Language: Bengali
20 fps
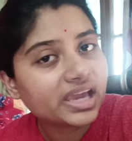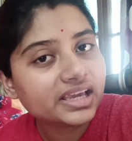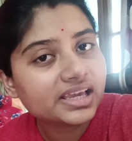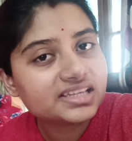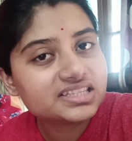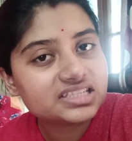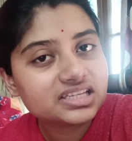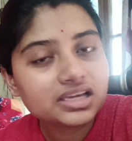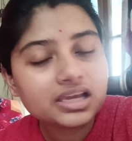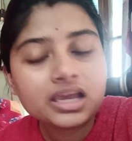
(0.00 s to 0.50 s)

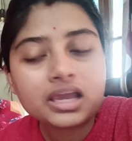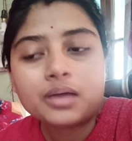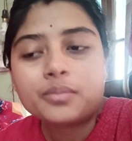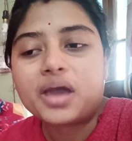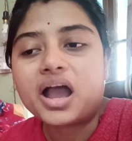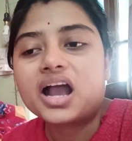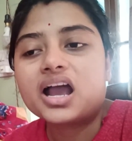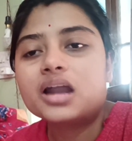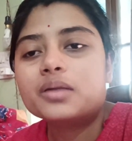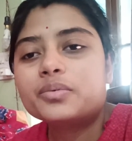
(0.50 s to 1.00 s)
ভেঙেছি
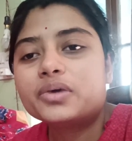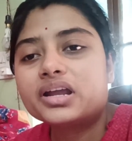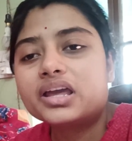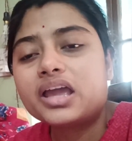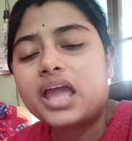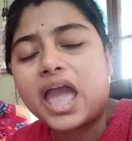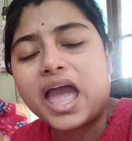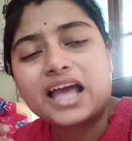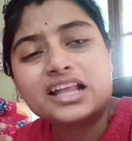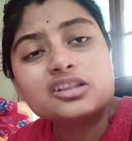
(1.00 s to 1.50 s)
ভাঙার পরে
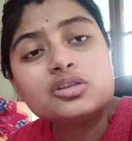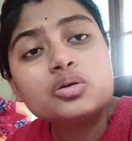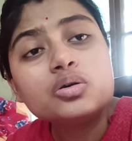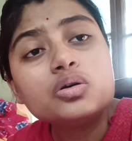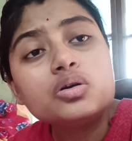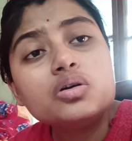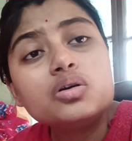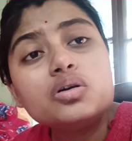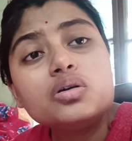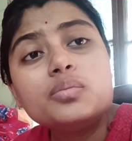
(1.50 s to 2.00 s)
এত
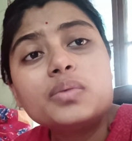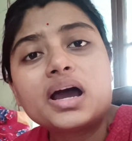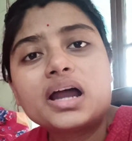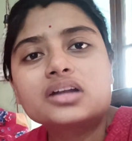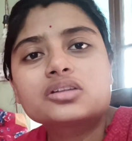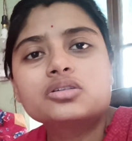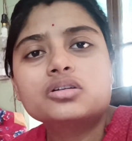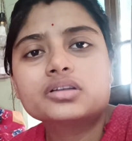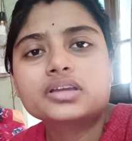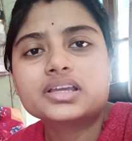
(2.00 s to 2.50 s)

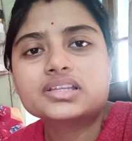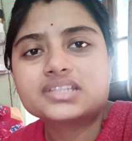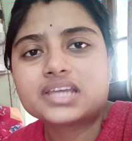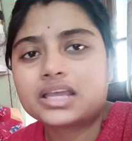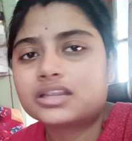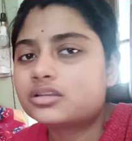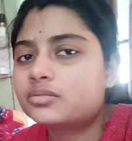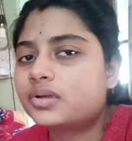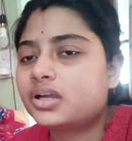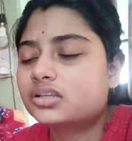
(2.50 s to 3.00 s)
মারধর খেয়েছে
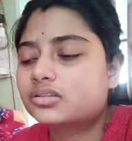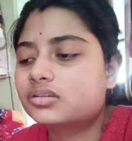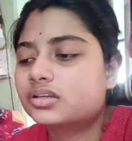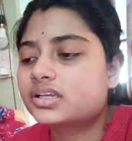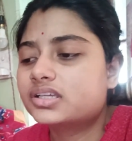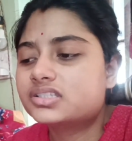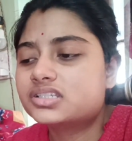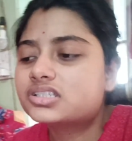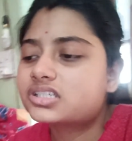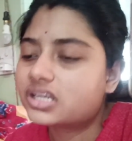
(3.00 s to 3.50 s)
এত মারধর
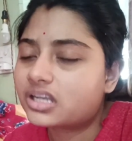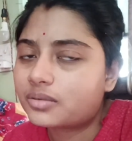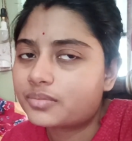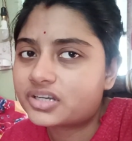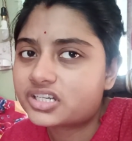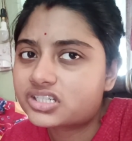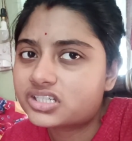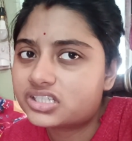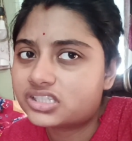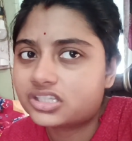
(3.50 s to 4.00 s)
খেয়েছে সেটা
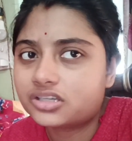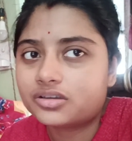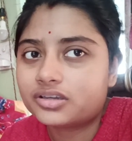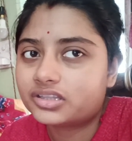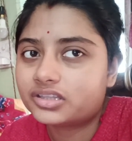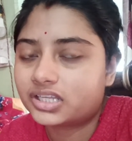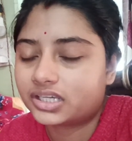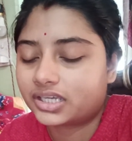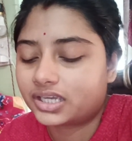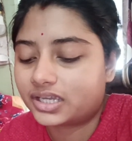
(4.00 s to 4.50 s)
আমার স্মৃতি
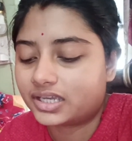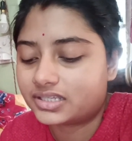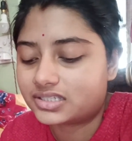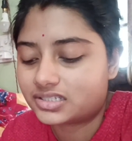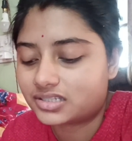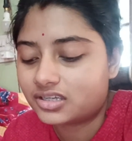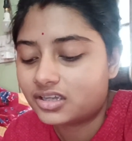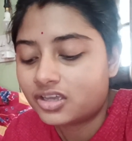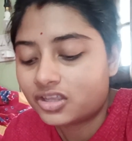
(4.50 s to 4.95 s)
হয়ে থেকে গেছে